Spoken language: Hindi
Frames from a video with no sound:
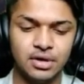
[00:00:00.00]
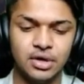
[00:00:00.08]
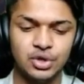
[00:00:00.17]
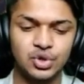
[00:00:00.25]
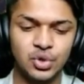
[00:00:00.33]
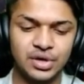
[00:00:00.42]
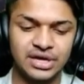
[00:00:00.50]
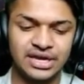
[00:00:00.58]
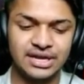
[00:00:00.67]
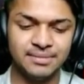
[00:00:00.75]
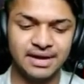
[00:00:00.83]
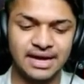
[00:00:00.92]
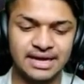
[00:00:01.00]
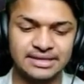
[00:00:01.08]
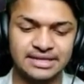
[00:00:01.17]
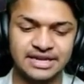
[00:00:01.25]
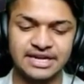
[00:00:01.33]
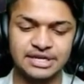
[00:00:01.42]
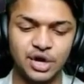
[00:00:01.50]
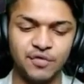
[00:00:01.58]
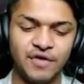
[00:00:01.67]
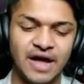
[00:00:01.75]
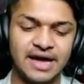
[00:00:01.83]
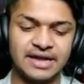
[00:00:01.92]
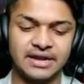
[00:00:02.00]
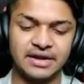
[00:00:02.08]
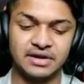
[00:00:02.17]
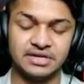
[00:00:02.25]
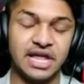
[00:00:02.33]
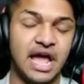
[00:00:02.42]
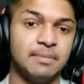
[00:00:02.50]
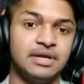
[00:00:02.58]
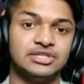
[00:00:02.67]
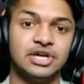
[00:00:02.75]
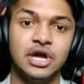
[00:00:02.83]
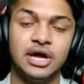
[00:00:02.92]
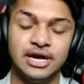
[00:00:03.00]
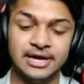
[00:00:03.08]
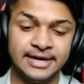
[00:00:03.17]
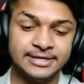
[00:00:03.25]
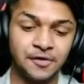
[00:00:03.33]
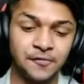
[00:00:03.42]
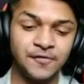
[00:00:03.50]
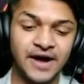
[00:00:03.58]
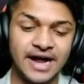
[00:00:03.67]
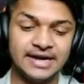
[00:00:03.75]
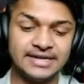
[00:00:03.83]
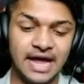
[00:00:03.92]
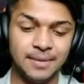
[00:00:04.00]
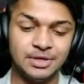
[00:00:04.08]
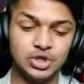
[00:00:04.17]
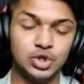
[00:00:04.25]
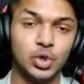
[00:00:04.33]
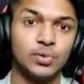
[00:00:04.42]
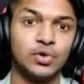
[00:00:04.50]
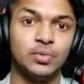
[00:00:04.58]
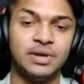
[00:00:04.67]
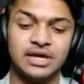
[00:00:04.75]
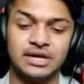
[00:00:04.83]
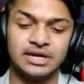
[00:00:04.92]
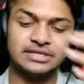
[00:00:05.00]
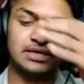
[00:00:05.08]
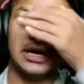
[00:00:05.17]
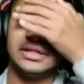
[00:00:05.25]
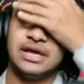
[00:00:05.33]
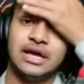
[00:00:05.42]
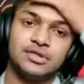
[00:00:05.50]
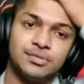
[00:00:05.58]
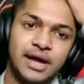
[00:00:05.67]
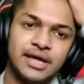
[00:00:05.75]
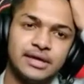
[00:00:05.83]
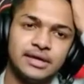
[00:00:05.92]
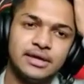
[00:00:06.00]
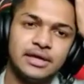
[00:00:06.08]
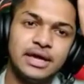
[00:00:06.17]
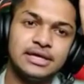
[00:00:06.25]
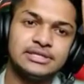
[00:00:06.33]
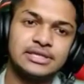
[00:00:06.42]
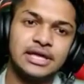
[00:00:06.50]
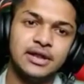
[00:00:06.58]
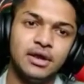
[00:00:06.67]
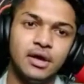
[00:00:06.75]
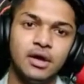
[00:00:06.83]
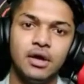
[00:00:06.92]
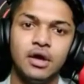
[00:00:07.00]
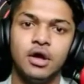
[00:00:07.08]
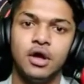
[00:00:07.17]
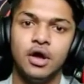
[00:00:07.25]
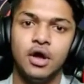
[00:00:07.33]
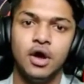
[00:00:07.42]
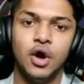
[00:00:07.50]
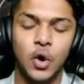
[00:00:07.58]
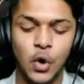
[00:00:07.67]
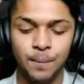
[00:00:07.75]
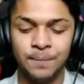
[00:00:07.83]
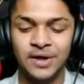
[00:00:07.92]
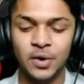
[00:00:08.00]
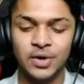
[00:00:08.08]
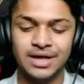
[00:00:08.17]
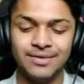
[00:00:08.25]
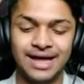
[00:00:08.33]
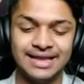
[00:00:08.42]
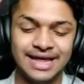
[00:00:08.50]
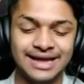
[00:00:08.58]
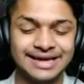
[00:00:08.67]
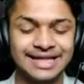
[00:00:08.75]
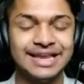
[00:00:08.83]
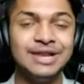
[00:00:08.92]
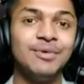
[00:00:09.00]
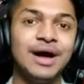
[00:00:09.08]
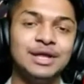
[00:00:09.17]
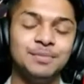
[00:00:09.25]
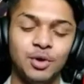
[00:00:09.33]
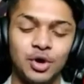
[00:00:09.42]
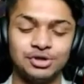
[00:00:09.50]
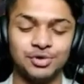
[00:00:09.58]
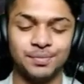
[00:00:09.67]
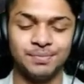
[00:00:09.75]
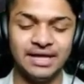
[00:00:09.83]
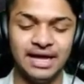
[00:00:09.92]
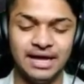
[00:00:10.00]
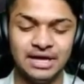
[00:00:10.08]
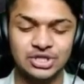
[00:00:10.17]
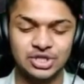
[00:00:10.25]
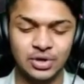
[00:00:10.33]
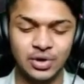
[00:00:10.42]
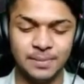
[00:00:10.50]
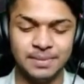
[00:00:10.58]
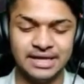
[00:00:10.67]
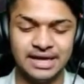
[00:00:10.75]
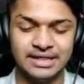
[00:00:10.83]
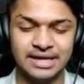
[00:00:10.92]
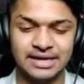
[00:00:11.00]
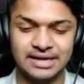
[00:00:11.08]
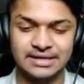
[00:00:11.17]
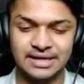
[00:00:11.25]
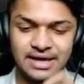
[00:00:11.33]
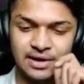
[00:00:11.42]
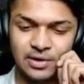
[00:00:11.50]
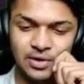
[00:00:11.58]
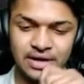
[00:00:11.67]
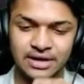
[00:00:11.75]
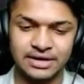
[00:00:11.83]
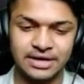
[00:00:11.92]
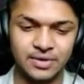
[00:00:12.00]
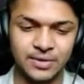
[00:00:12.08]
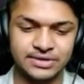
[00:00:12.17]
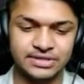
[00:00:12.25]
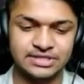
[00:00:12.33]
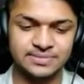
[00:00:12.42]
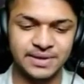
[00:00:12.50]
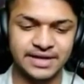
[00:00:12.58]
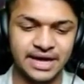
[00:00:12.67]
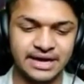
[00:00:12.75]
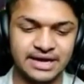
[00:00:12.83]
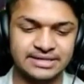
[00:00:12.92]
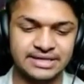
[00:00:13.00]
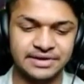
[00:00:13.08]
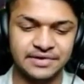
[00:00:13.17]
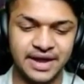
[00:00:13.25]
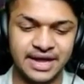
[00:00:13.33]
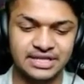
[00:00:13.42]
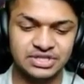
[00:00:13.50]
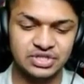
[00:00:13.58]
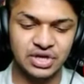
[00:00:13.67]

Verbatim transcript: तो ग्रीन में रेट ऑफ फायर डैमेज रेट ऑफ फायर डैमेज दोनों भी इंक्रीज कर दिया है तो भाई ये स्किन ओपी होने वाली है ग्रीन वाली बहुत ओपी है चलो अभी ये देख लेते हैं येलो कलर की कौन इस पर क्या खास है रेंज